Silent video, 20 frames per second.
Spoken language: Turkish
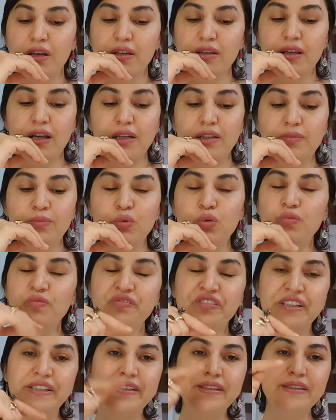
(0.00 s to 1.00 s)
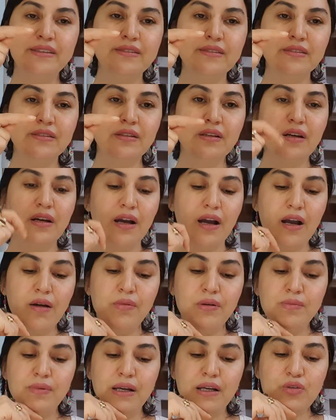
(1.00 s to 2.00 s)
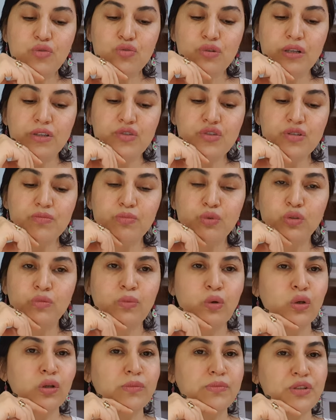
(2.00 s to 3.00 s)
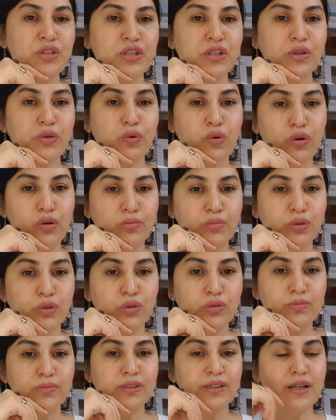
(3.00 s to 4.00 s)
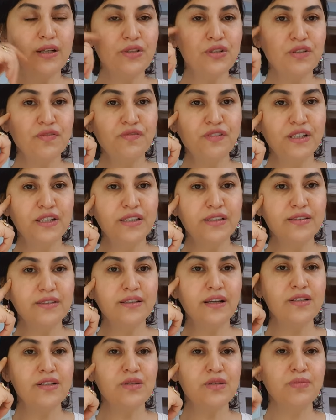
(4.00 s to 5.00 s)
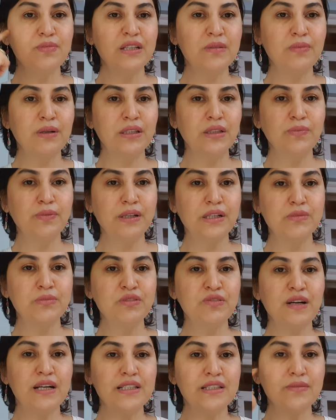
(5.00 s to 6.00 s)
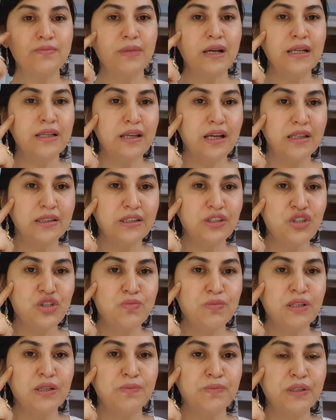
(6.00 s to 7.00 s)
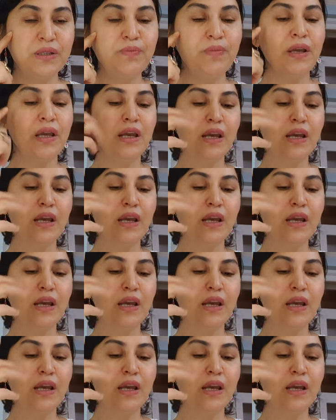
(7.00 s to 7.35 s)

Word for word: Yani bu fikir ama ben şu an için bunu böyle bir şey görmüyorum. Sadece fikir, sadece biri bana paramı versin, ben kendi işimi yapayım.